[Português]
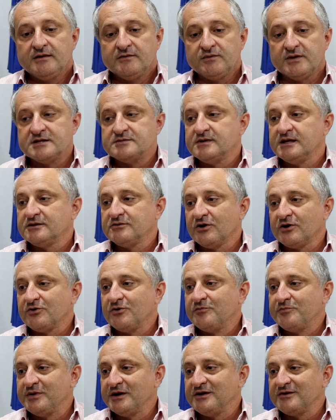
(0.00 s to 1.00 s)
infelizmente não
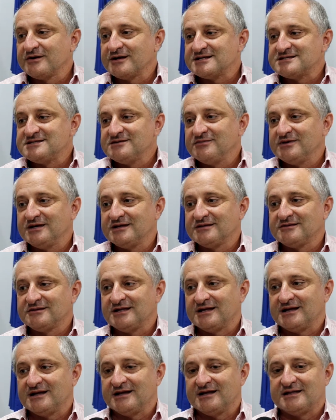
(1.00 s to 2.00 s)
acompanha o crescimento
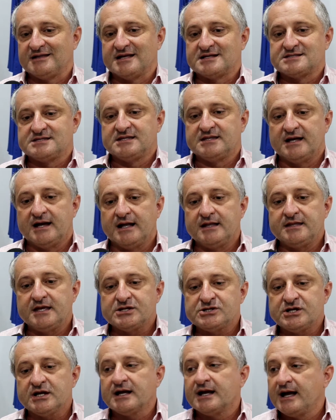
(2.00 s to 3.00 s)
da, da cidade e
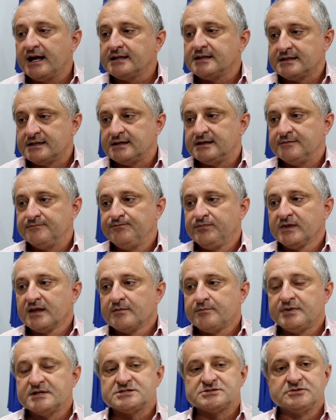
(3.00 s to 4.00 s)
a chegada de
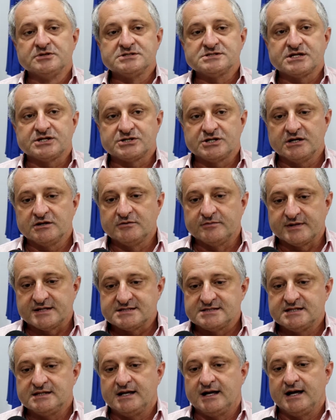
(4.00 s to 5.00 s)
pessoas que chegam para a
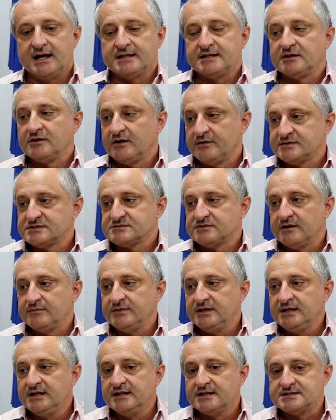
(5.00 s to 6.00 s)
cidade, novas
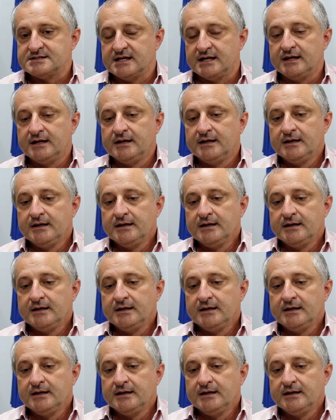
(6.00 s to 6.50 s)
famílias, né?